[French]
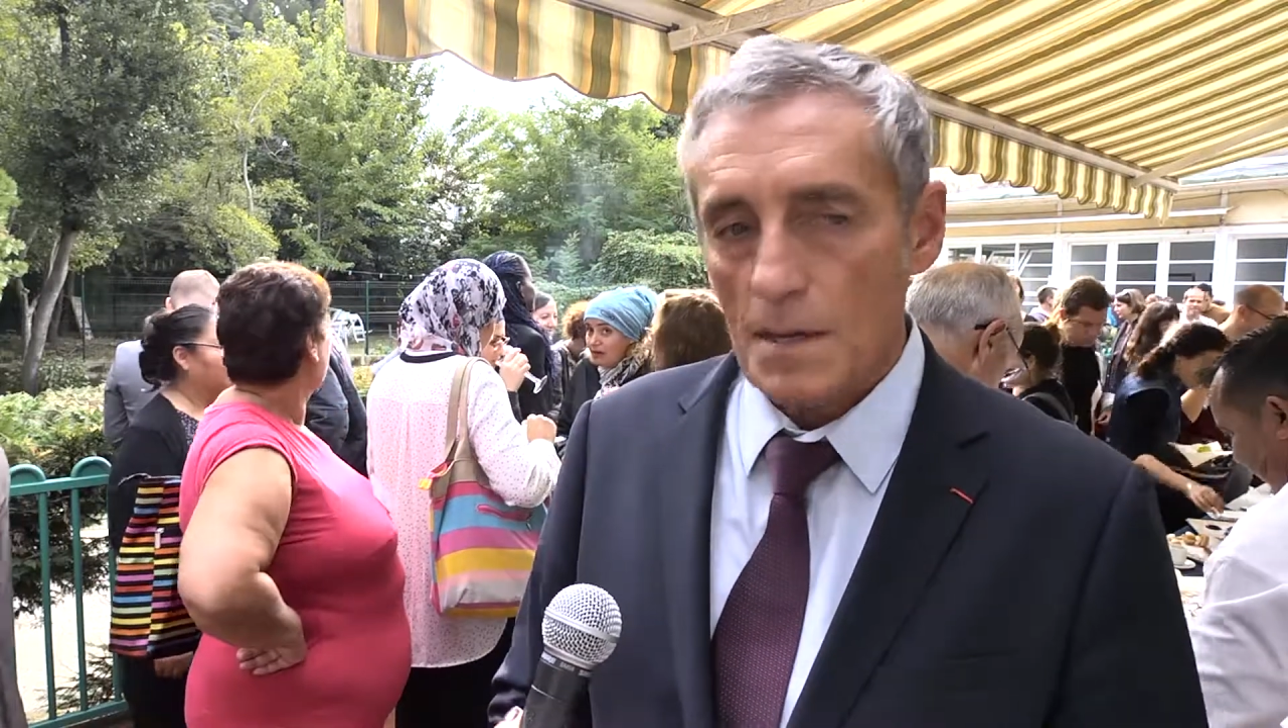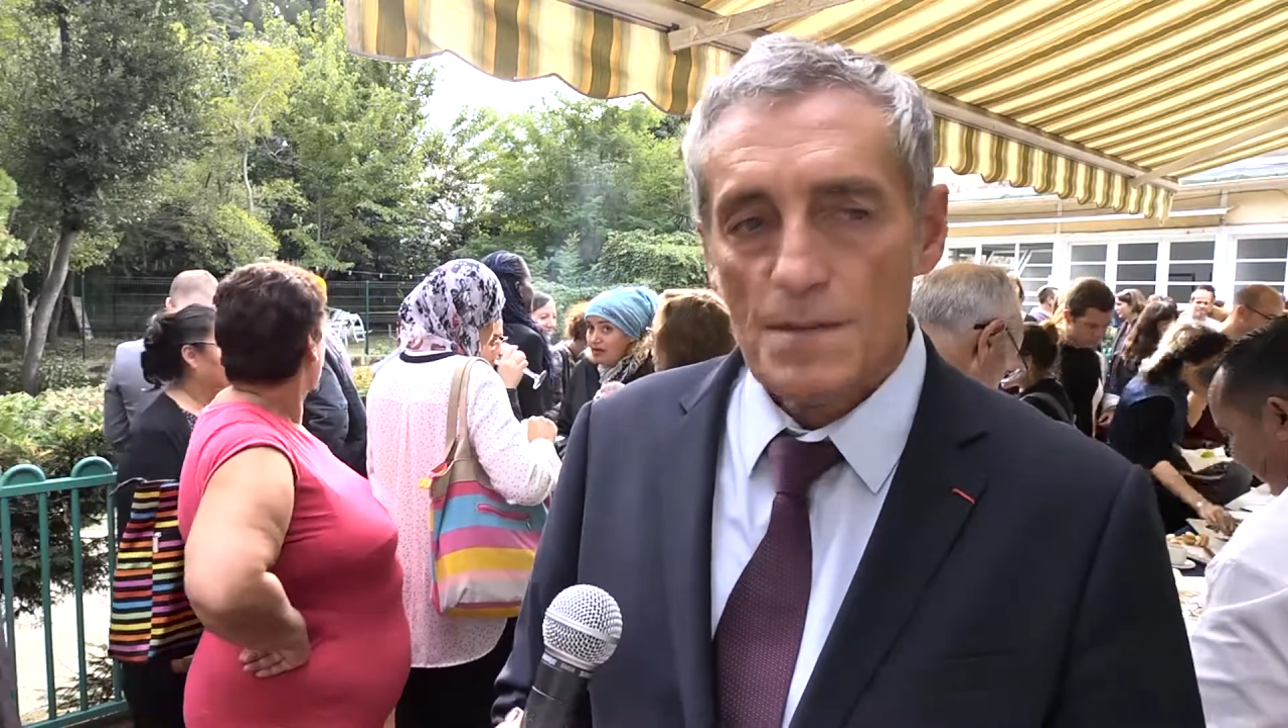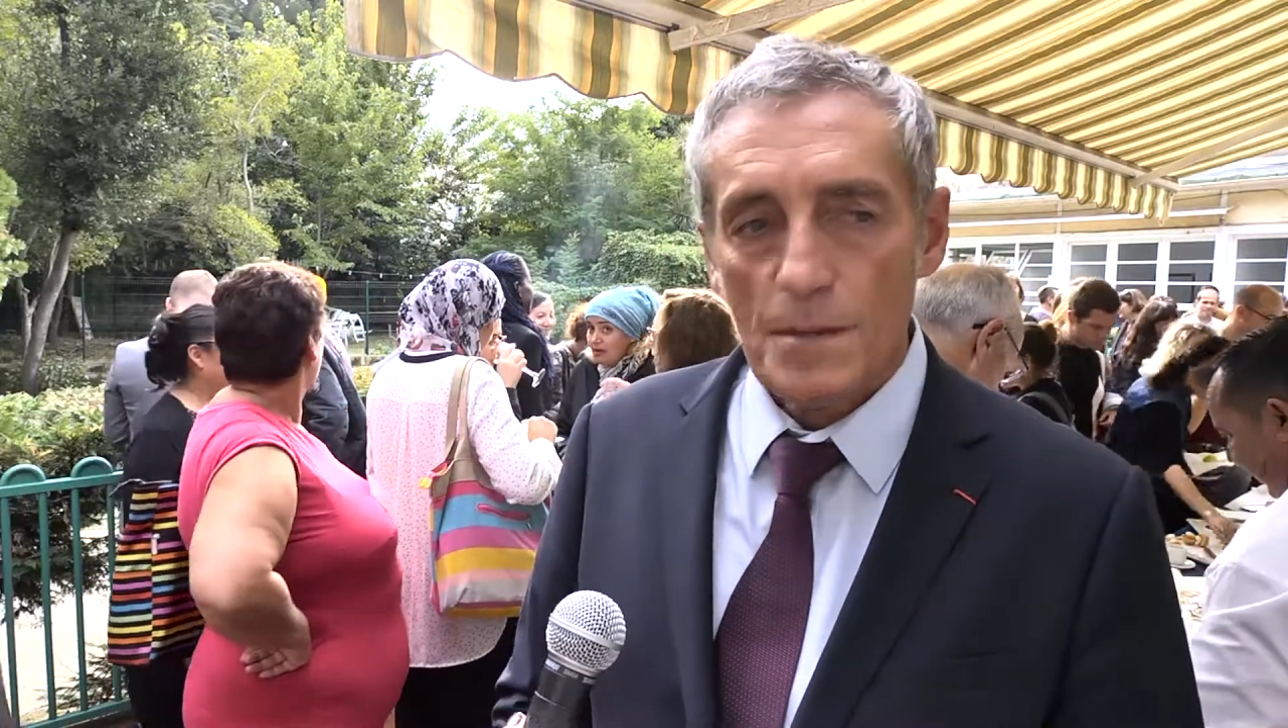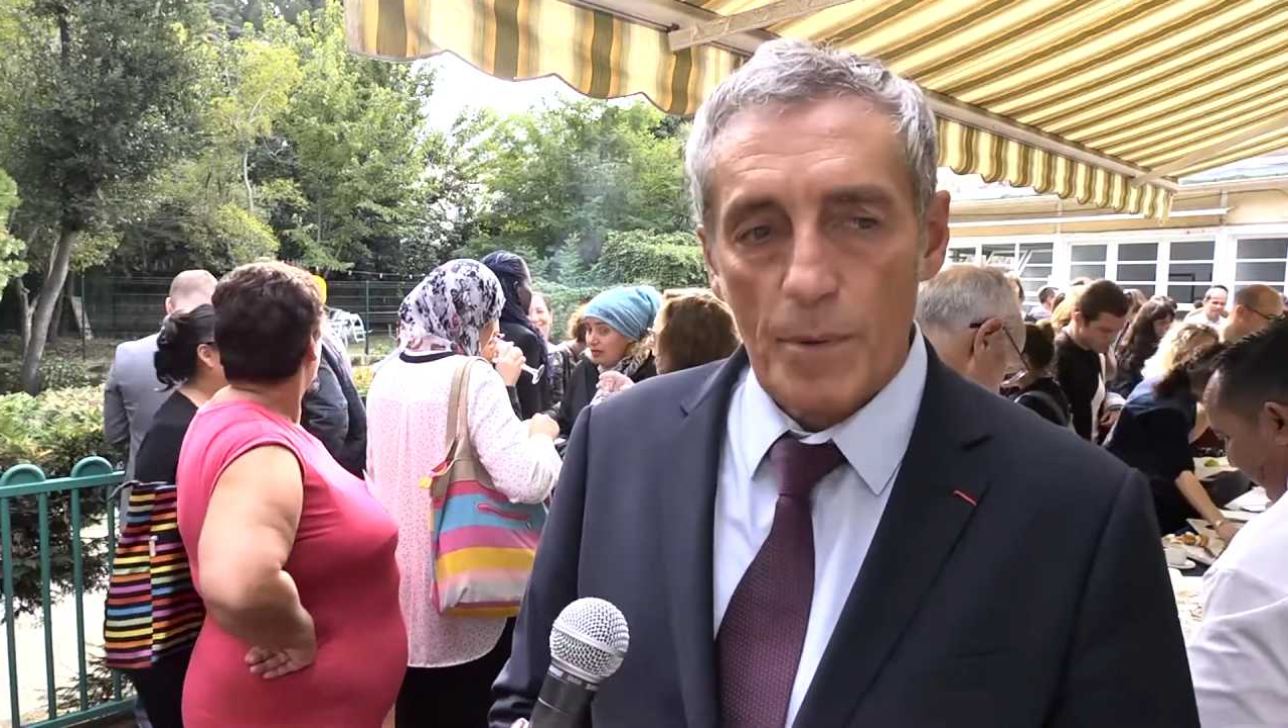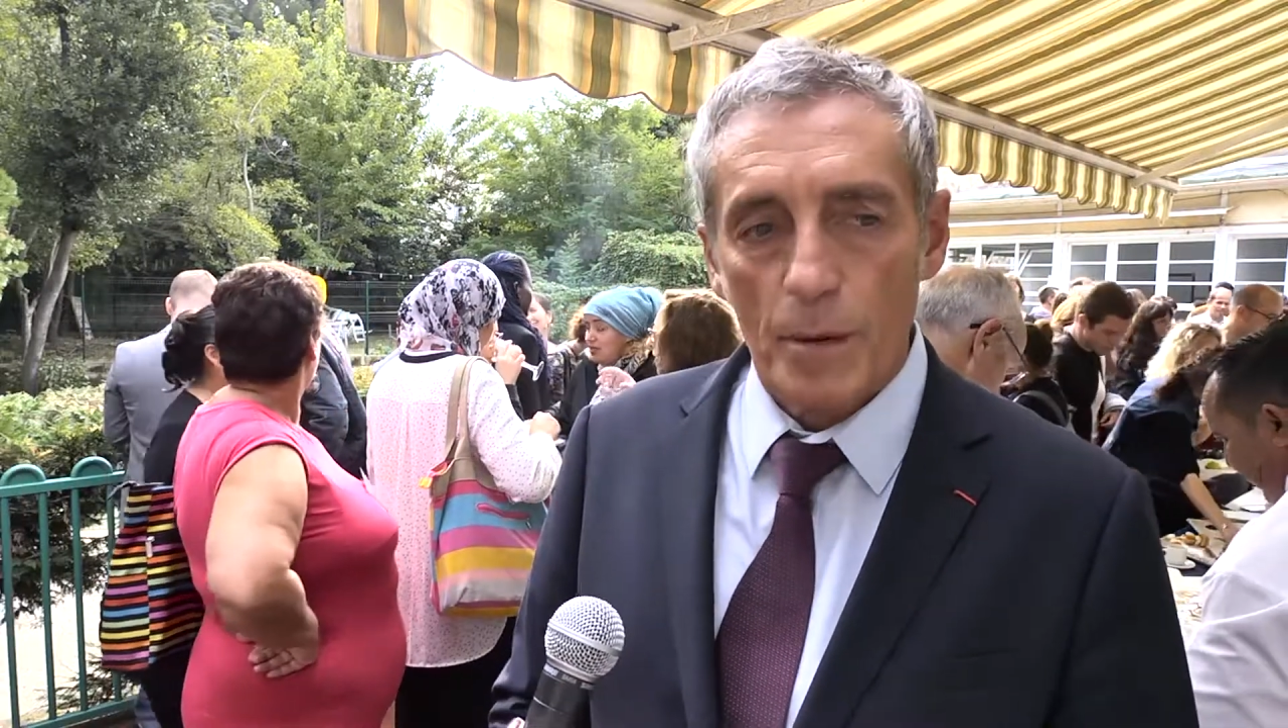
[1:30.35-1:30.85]

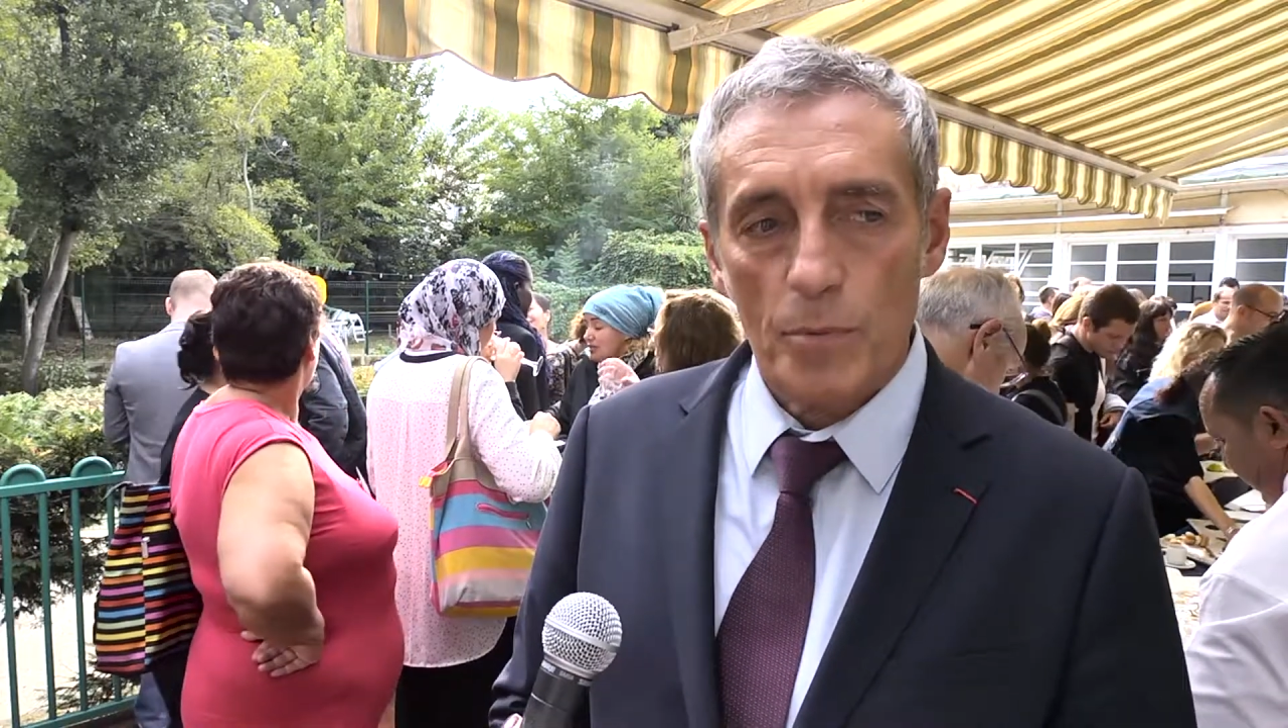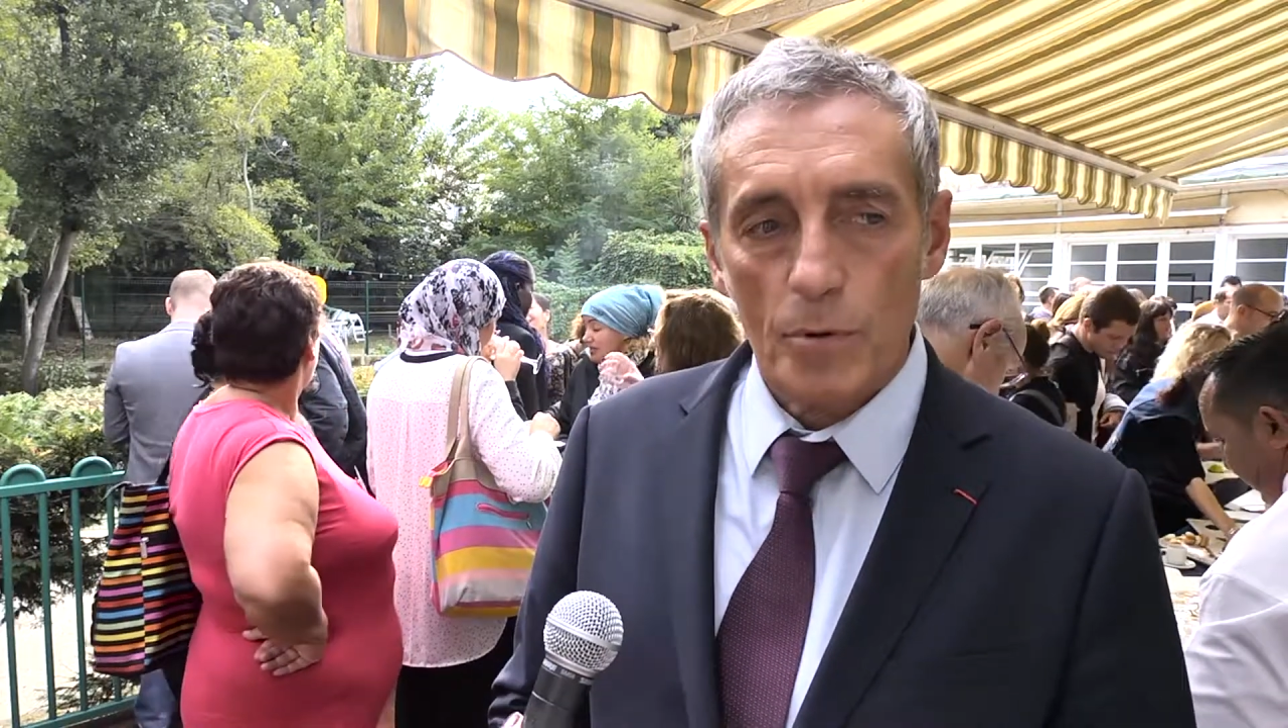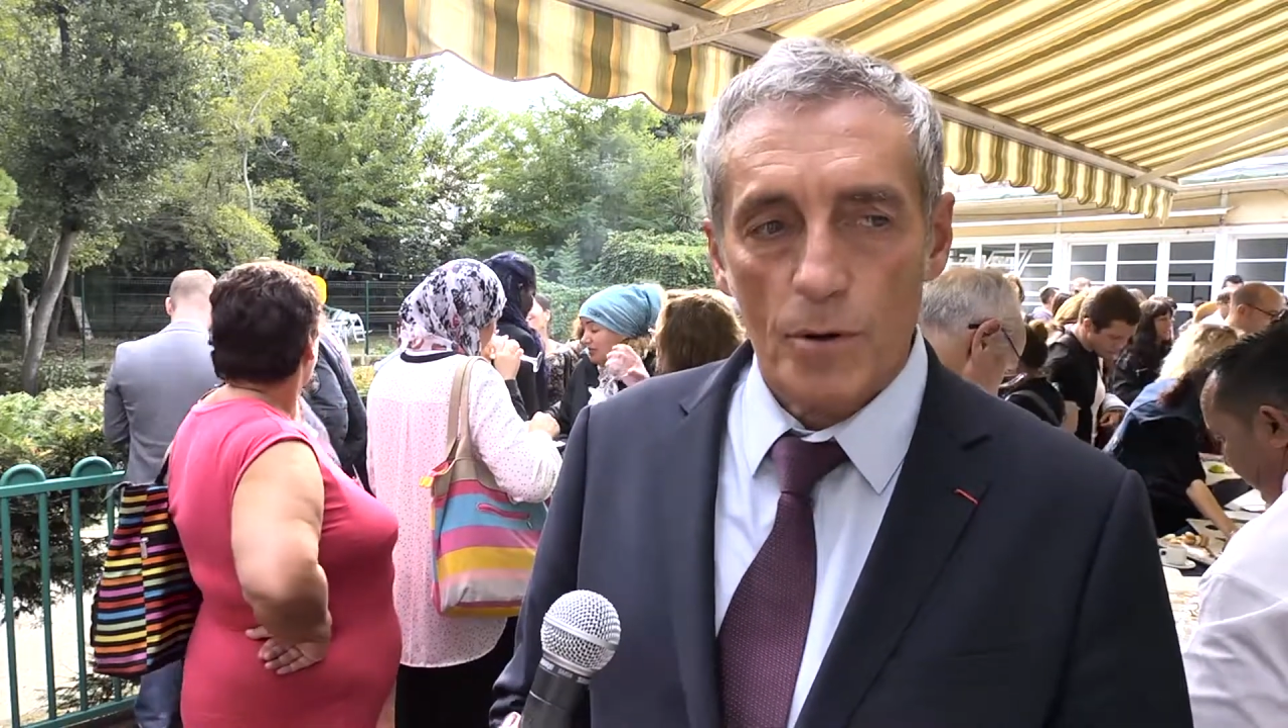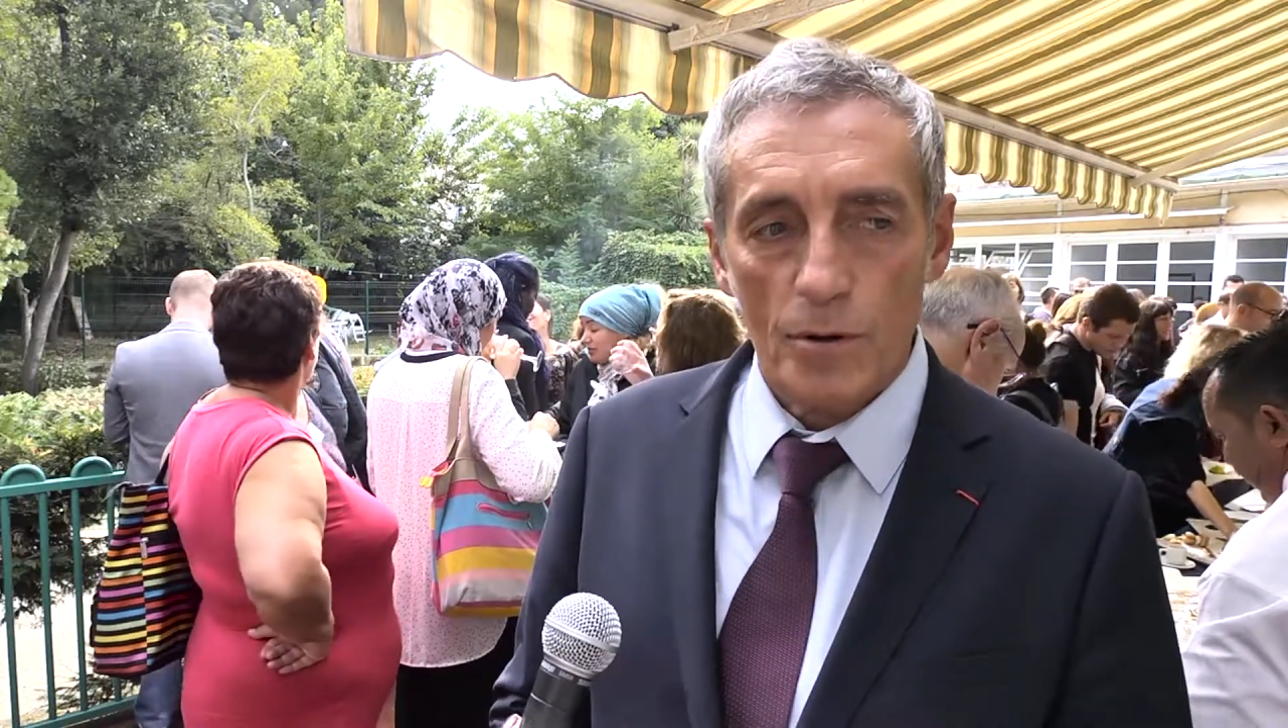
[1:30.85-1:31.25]
C'est pas pour